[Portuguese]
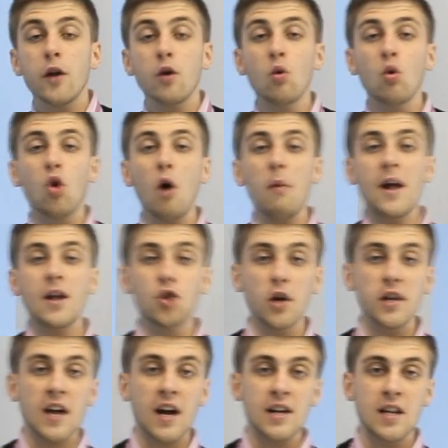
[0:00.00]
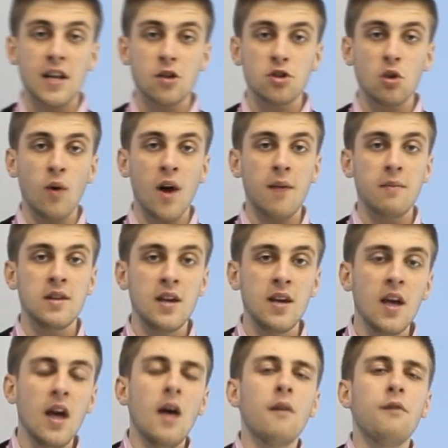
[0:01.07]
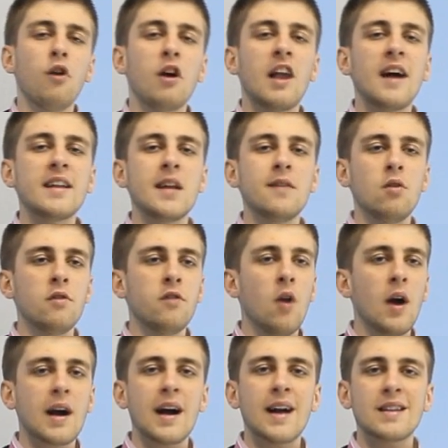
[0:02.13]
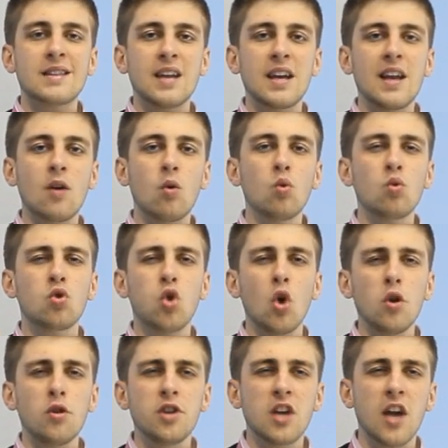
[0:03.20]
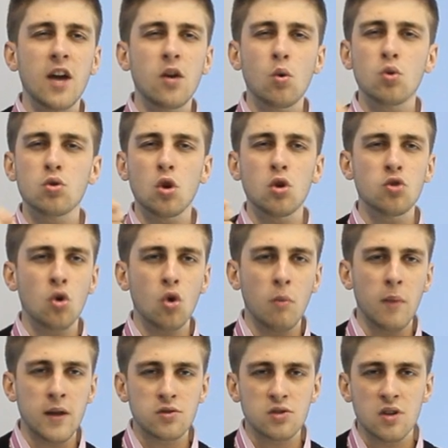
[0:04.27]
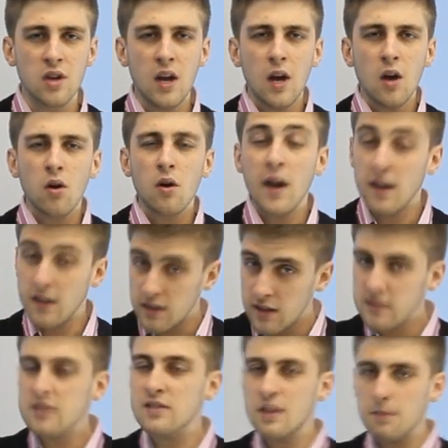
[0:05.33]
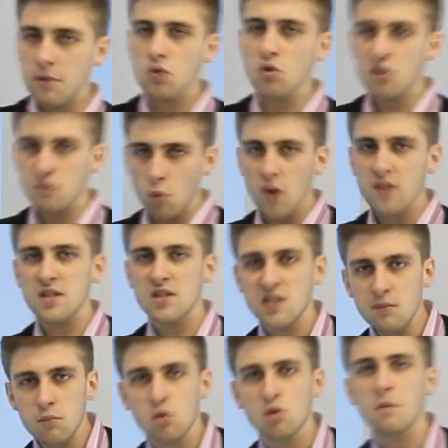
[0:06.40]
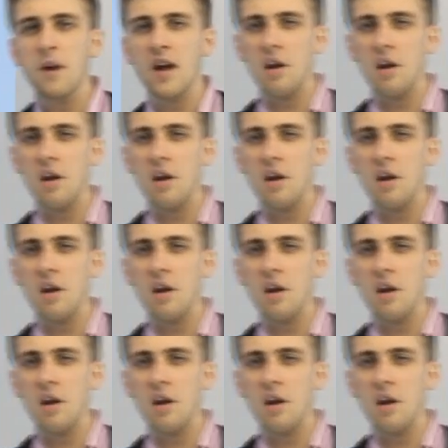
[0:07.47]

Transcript: E um cobrador da Canarinha de Guaramirim foi lá e devolveu a carteira com todo o dinheiro, com todos os documentos. E é, ainda existem pessoas boas nesse mundo.